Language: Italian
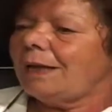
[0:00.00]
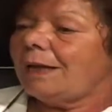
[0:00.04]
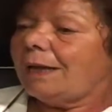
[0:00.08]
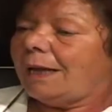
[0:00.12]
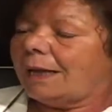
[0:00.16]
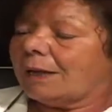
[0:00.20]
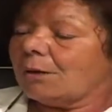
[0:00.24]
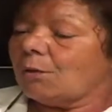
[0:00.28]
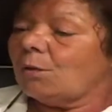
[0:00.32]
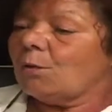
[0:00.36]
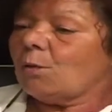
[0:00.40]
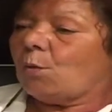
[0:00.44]

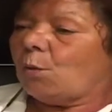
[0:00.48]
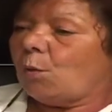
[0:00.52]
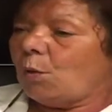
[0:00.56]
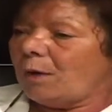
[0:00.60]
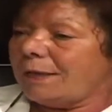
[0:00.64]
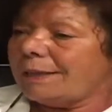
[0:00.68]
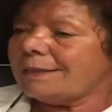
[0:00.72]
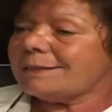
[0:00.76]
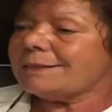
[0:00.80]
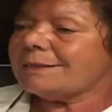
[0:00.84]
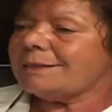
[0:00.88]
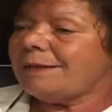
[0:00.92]
Ecco,
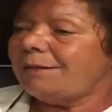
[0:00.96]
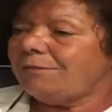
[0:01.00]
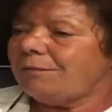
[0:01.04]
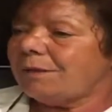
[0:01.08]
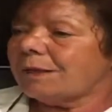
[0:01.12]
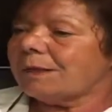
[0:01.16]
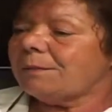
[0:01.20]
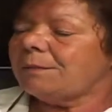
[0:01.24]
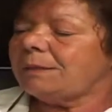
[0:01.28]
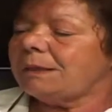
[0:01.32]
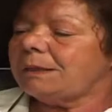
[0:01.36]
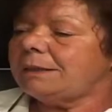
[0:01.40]
questa è
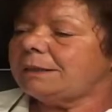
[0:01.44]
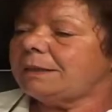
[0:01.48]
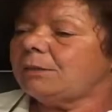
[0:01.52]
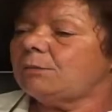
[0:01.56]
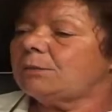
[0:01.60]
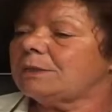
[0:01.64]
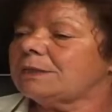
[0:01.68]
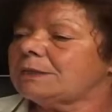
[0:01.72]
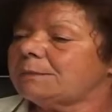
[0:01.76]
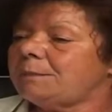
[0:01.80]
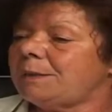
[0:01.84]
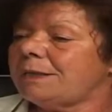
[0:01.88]
veramente
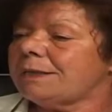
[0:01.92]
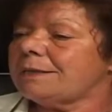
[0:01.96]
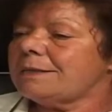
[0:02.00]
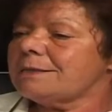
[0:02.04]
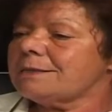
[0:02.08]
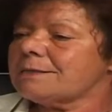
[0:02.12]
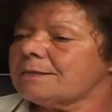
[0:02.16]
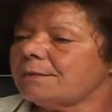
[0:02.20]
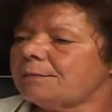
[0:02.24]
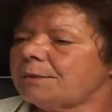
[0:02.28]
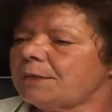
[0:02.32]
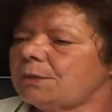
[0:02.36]

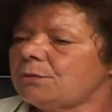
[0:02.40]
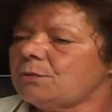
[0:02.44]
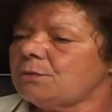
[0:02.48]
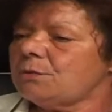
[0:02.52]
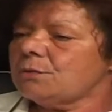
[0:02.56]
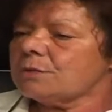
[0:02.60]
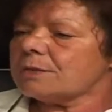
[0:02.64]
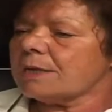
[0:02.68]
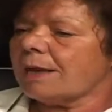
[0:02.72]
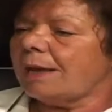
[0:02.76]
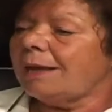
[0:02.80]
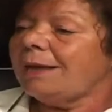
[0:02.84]
un'esperienza
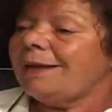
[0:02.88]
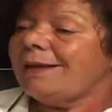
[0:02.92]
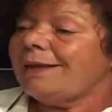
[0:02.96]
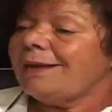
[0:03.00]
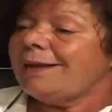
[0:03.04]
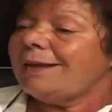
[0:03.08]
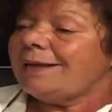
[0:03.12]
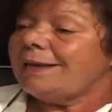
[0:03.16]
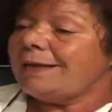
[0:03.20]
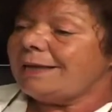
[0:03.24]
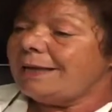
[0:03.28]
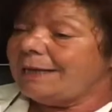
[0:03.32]
penosa,
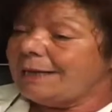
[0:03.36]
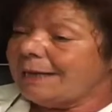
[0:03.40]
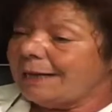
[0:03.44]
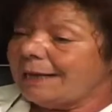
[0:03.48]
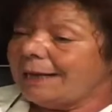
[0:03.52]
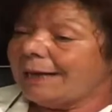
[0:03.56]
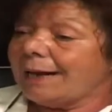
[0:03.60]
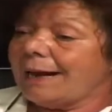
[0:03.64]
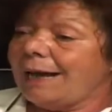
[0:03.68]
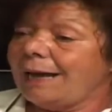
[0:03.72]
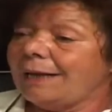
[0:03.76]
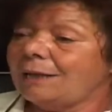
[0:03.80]
in
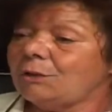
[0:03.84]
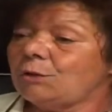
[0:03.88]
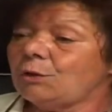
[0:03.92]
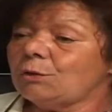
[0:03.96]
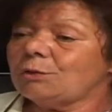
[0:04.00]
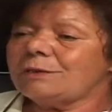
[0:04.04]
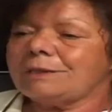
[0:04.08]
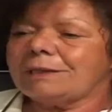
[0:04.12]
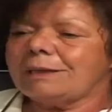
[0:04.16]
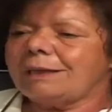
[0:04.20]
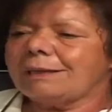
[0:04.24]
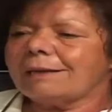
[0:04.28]

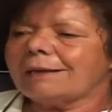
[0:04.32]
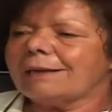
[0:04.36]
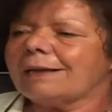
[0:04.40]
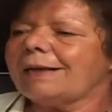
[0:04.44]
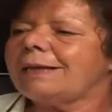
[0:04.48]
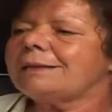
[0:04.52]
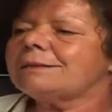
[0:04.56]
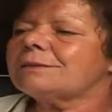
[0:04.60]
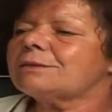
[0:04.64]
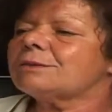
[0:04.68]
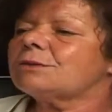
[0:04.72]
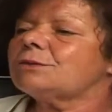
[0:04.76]
grado, se il
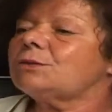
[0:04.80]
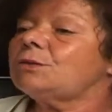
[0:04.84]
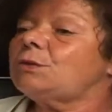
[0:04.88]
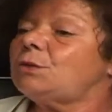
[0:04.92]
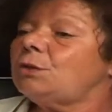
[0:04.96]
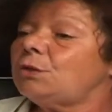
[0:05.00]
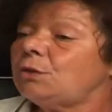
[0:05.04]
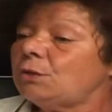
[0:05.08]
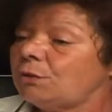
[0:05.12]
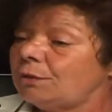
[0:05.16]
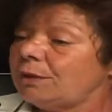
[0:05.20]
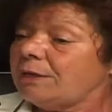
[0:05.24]
ragazzo
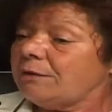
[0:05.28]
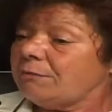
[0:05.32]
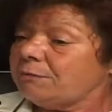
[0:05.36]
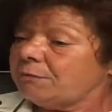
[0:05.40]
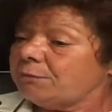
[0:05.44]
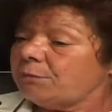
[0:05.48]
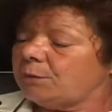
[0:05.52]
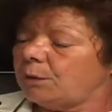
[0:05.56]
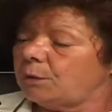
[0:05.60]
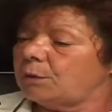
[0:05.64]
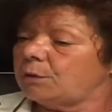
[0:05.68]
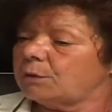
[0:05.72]
non è
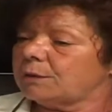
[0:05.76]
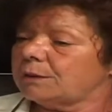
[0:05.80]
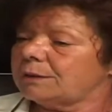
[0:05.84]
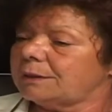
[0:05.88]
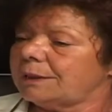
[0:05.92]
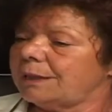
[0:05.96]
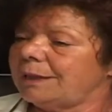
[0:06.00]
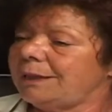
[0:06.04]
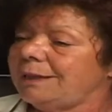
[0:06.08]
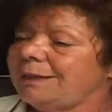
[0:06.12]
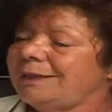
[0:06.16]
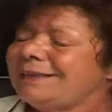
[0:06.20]

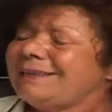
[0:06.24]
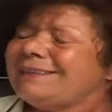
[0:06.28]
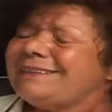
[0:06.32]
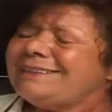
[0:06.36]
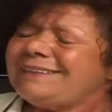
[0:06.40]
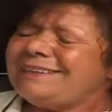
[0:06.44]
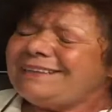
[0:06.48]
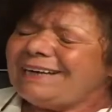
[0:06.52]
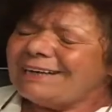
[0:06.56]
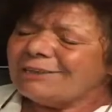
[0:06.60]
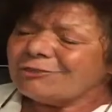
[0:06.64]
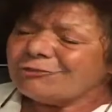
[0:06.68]
forte,
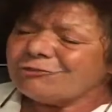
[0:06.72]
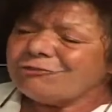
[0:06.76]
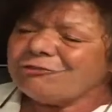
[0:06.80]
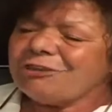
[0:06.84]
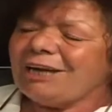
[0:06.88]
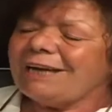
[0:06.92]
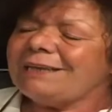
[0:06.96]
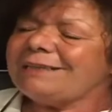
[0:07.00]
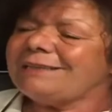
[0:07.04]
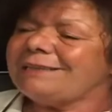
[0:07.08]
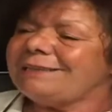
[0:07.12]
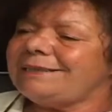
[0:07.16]
di
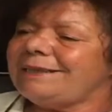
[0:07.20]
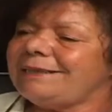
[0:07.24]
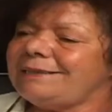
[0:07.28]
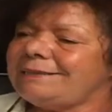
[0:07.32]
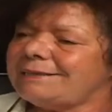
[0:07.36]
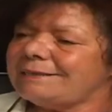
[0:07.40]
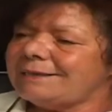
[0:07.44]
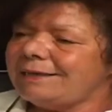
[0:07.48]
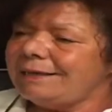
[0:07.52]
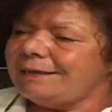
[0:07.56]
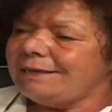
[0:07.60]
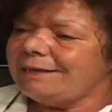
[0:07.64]
lasciare dei
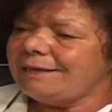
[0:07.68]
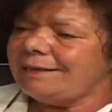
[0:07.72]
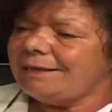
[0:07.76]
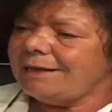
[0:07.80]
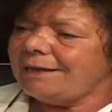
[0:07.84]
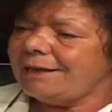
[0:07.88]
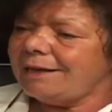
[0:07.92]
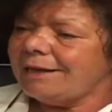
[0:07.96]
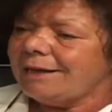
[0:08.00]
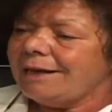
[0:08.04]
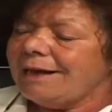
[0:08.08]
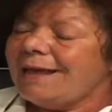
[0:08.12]

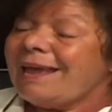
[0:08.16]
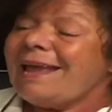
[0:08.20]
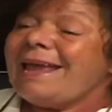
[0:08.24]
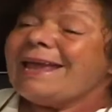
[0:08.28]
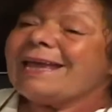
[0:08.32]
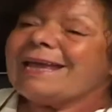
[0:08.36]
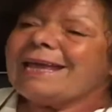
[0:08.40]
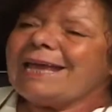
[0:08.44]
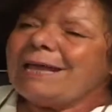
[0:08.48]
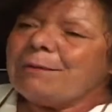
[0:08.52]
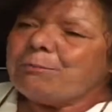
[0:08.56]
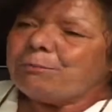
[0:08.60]
segni
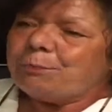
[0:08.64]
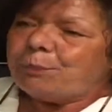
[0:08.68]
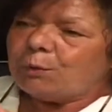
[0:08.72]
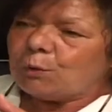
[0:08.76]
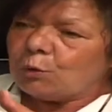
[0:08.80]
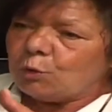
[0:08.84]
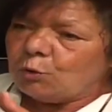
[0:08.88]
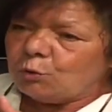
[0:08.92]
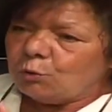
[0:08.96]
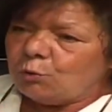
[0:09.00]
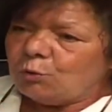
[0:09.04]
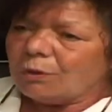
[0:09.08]
che
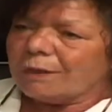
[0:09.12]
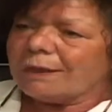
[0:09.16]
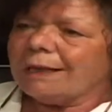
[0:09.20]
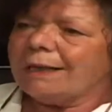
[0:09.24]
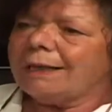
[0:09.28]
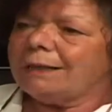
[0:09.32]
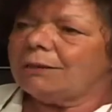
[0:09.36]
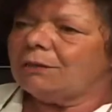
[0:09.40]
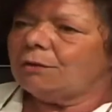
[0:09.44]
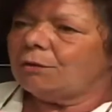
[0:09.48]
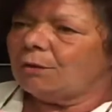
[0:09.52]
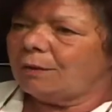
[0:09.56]

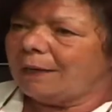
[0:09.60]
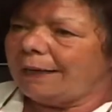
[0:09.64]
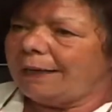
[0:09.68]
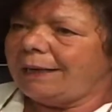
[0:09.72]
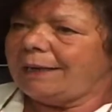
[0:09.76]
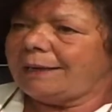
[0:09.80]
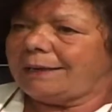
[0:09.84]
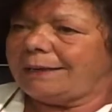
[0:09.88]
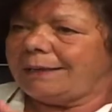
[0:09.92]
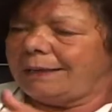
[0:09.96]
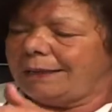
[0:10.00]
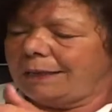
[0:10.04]
produrranno
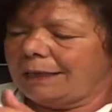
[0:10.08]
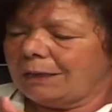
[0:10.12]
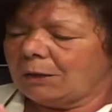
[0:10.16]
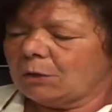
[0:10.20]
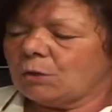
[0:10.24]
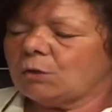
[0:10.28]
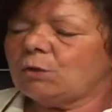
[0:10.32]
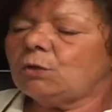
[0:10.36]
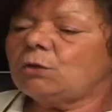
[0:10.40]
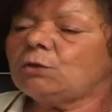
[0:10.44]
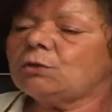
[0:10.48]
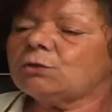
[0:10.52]
echi
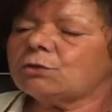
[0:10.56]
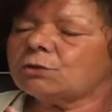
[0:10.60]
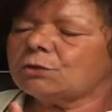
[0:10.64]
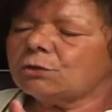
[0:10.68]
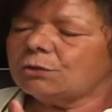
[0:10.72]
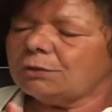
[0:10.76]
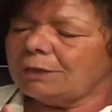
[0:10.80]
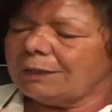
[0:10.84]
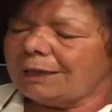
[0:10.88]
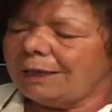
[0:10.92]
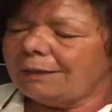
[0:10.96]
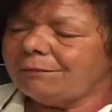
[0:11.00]
nel
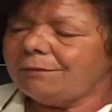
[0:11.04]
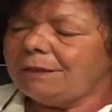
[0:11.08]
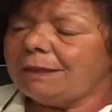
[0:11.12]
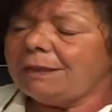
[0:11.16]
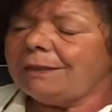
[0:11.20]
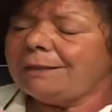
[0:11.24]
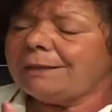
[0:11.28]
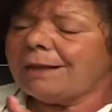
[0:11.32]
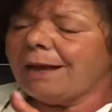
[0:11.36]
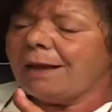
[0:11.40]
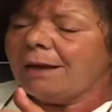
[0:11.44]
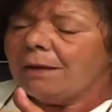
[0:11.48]
corso della
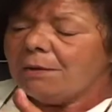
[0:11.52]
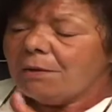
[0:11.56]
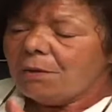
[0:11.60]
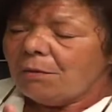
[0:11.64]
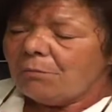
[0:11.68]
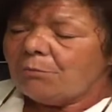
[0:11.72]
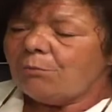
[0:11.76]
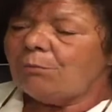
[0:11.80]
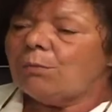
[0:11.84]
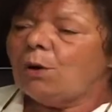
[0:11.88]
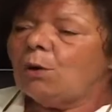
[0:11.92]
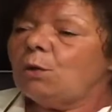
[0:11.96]
vita
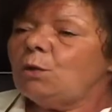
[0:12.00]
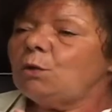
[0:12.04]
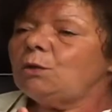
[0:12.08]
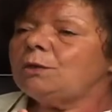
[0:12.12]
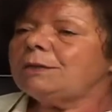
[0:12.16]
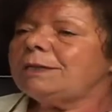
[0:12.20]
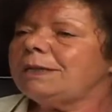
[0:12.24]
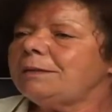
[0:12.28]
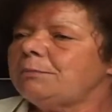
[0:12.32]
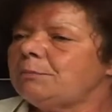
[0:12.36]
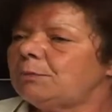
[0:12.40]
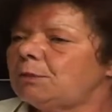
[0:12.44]

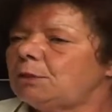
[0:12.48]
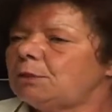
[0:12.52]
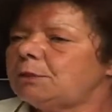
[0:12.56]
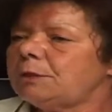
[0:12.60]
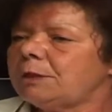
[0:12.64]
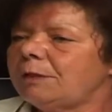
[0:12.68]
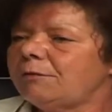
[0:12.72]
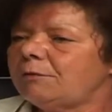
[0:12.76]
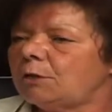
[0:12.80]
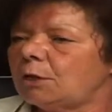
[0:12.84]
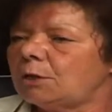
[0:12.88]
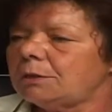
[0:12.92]
molte,
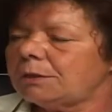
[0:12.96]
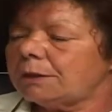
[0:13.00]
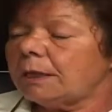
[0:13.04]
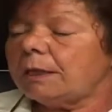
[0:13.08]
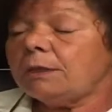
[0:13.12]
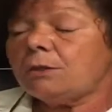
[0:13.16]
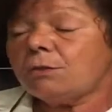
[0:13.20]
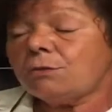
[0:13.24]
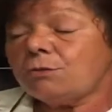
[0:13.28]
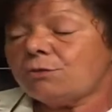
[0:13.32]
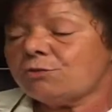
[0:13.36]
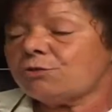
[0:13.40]
molte volte,
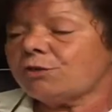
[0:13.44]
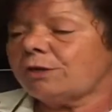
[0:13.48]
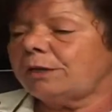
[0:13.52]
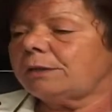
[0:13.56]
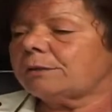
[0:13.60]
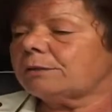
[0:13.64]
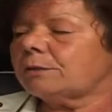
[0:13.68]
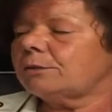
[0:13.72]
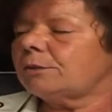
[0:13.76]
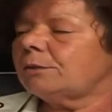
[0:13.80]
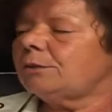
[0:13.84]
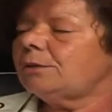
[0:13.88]
non
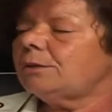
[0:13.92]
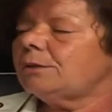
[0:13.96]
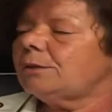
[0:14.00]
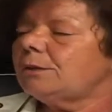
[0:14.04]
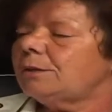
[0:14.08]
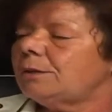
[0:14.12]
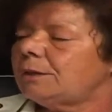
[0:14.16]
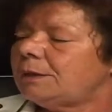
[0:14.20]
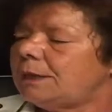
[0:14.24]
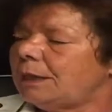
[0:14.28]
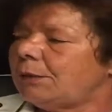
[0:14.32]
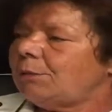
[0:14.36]
certo
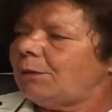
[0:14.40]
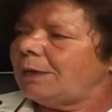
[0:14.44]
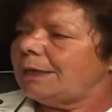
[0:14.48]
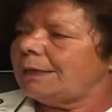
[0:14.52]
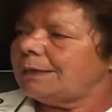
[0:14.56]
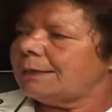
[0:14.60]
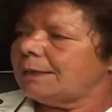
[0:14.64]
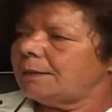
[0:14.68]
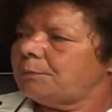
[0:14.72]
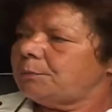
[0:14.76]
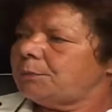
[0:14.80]
di qualità